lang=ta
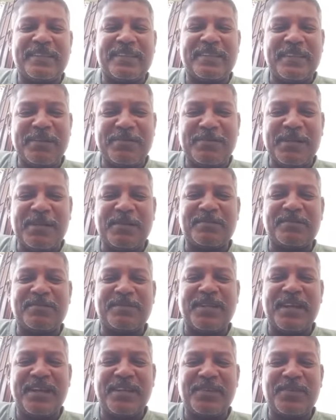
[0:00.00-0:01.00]
திருமணம்
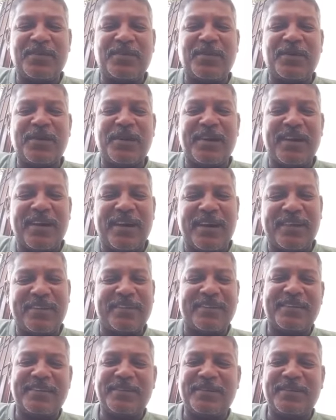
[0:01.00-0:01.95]
செய்து கொண்டால்